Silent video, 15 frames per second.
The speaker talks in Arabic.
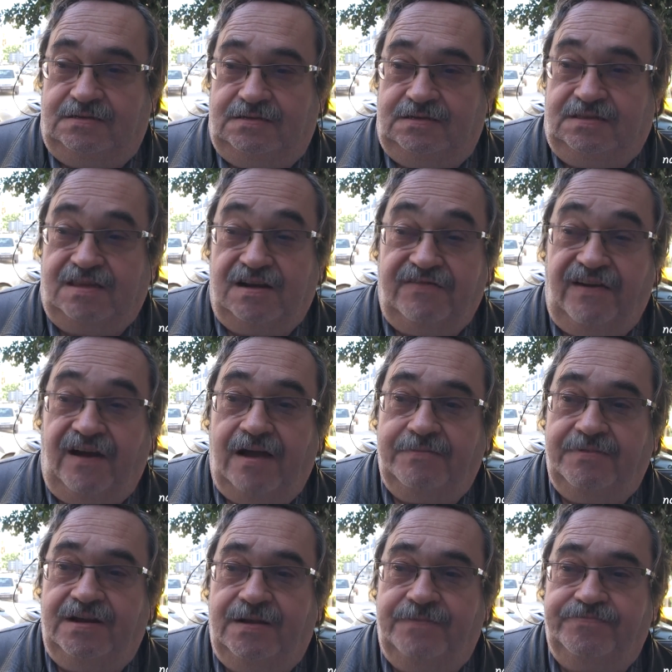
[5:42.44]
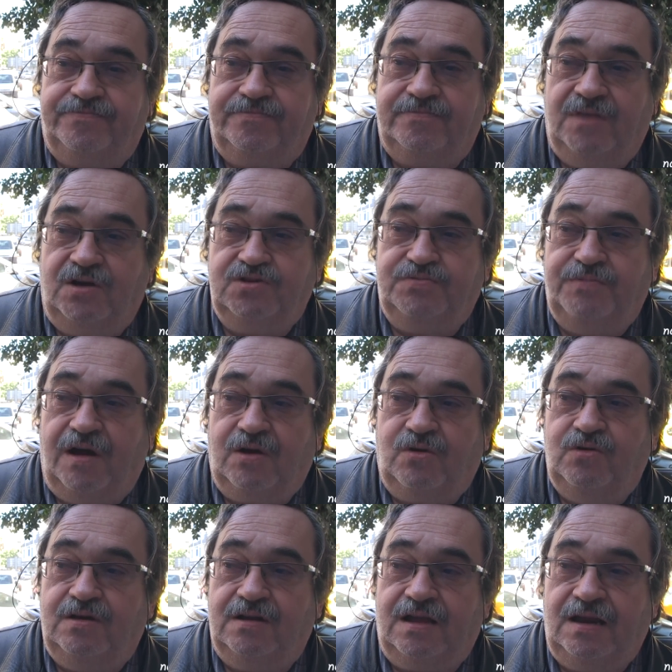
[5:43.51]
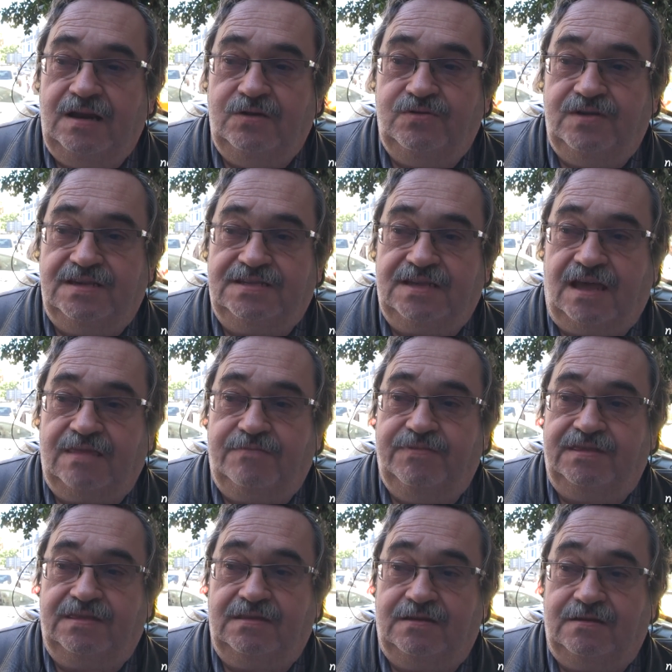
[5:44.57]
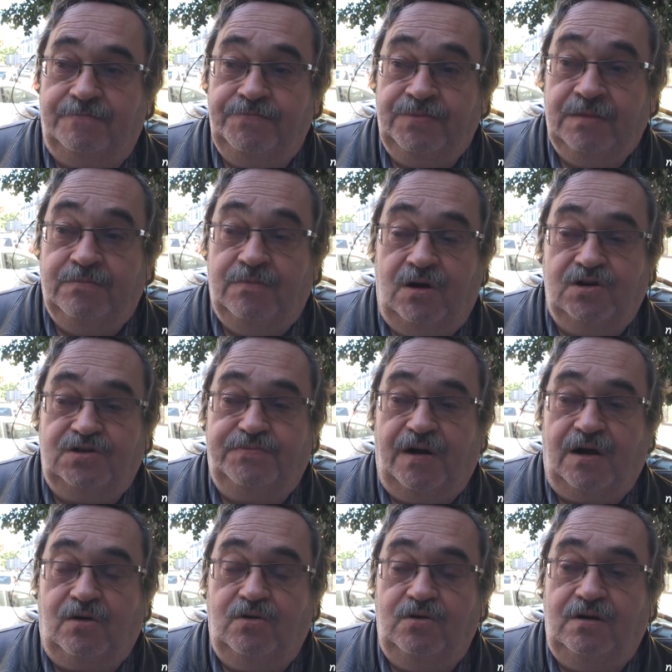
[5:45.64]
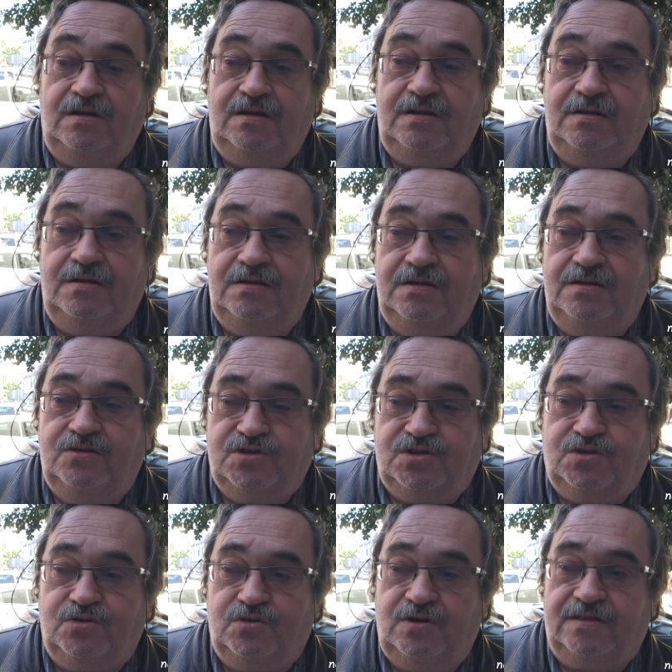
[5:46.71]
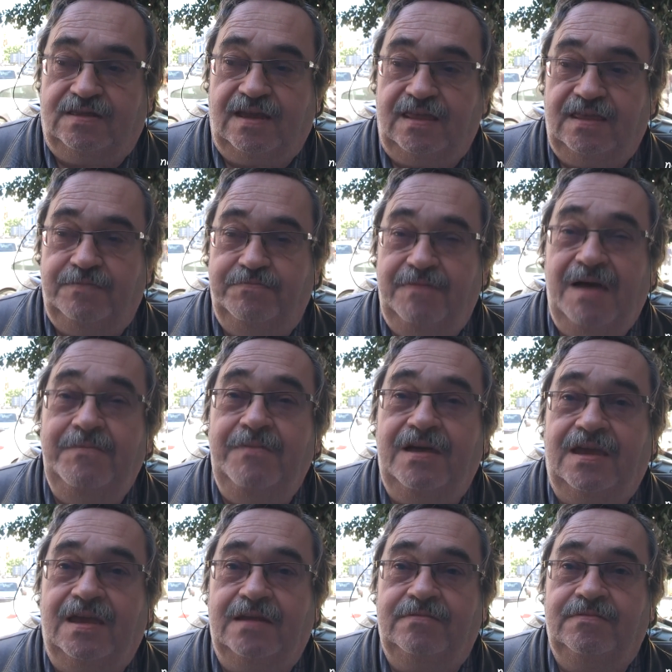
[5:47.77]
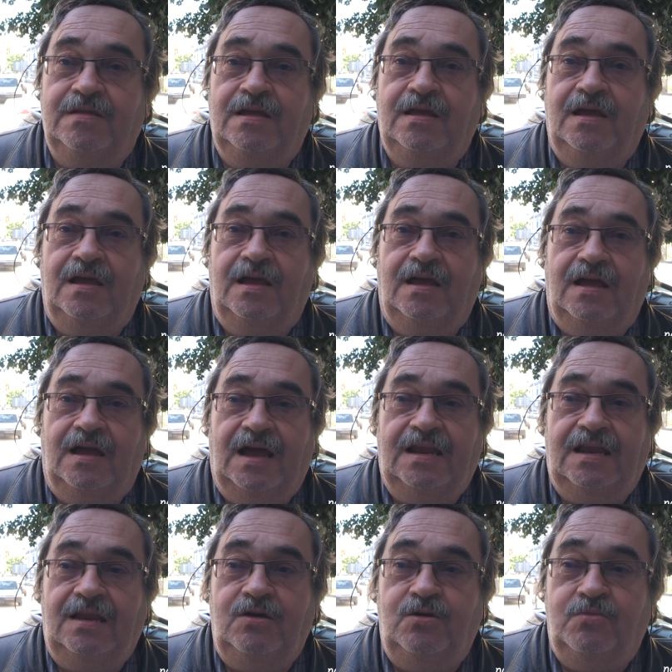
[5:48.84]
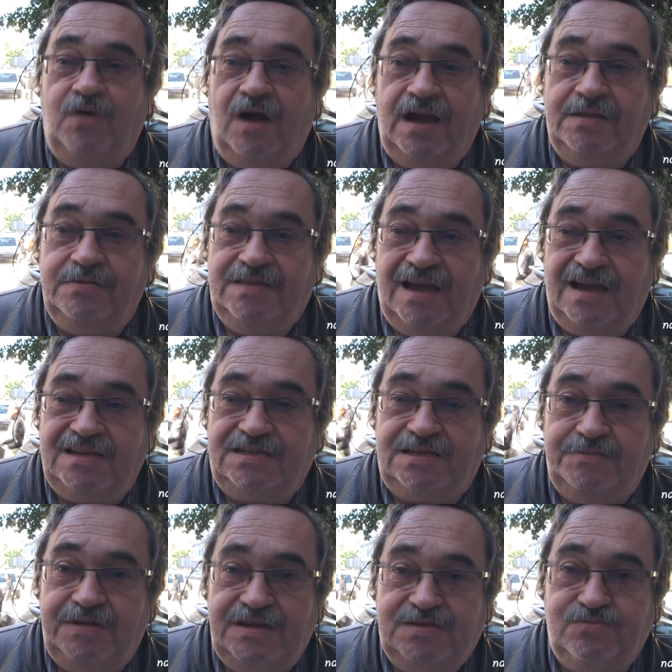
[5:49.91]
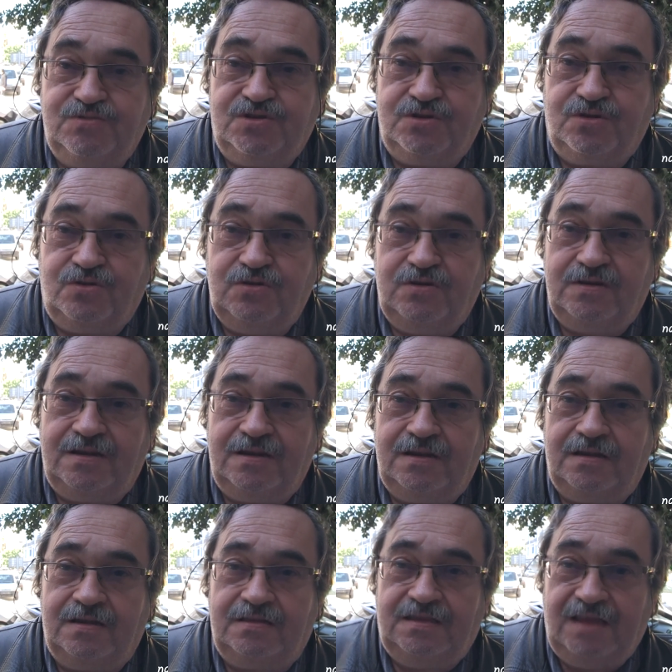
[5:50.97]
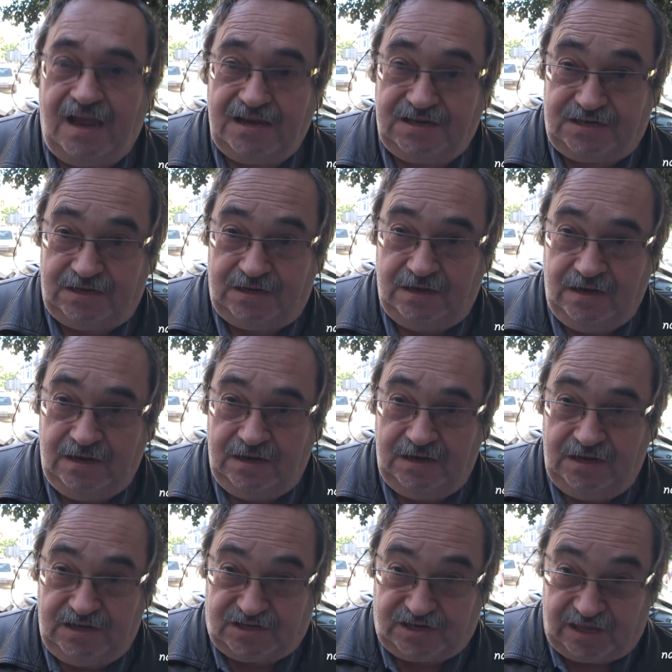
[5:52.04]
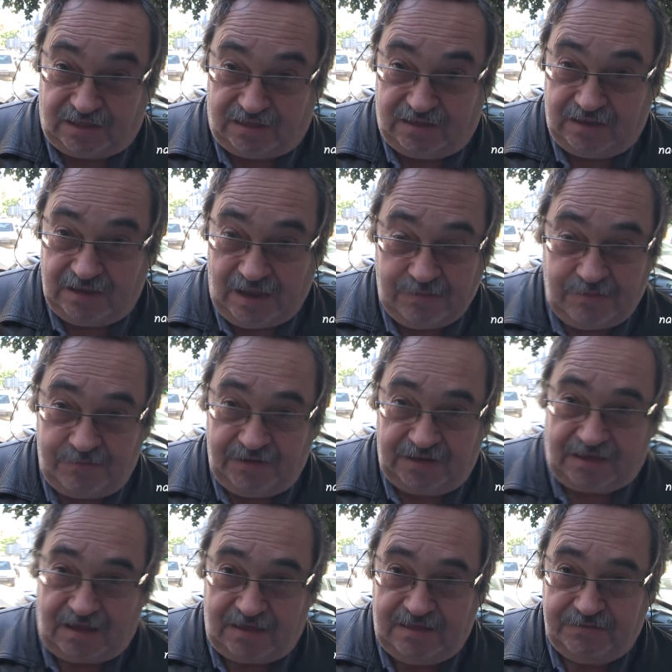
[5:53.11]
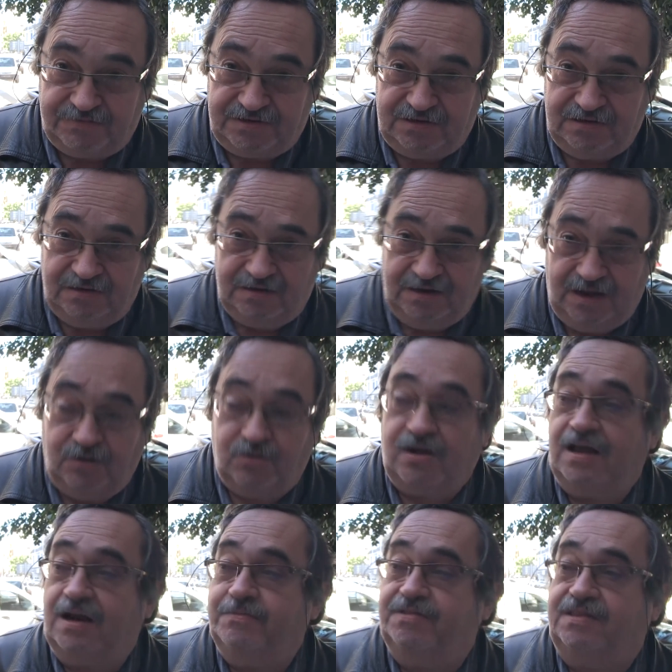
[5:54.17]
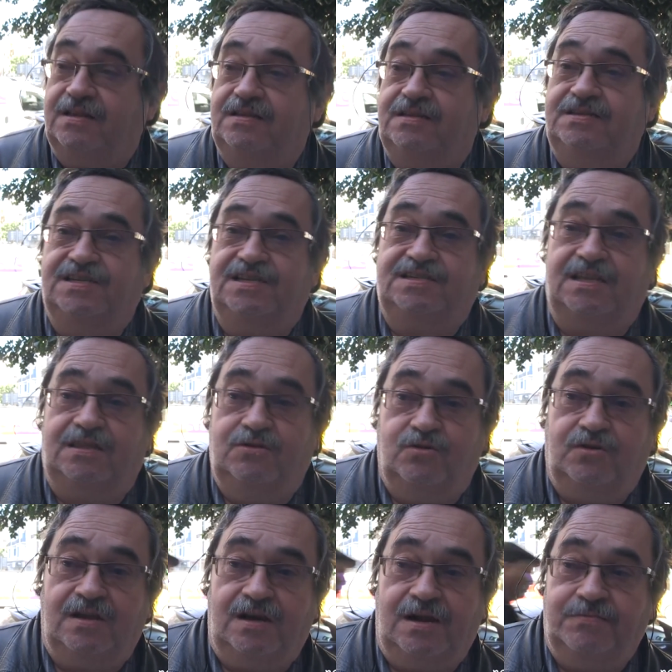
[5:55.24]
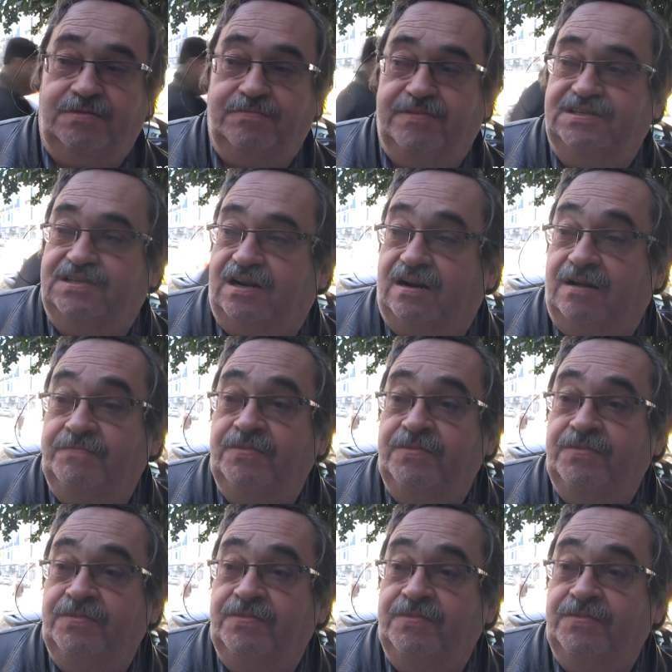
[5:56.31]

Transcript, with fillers: يترفع منها ماهوش معقول نخليو ناس عذبت ماهوش معقول نسكتوا للتعذيب مهما كان انا اليوم واحد داعشي ما يلزموش نقول داعشي يتشد اما ما يتعذبش لانه كرامه الجسد وكرامه البشر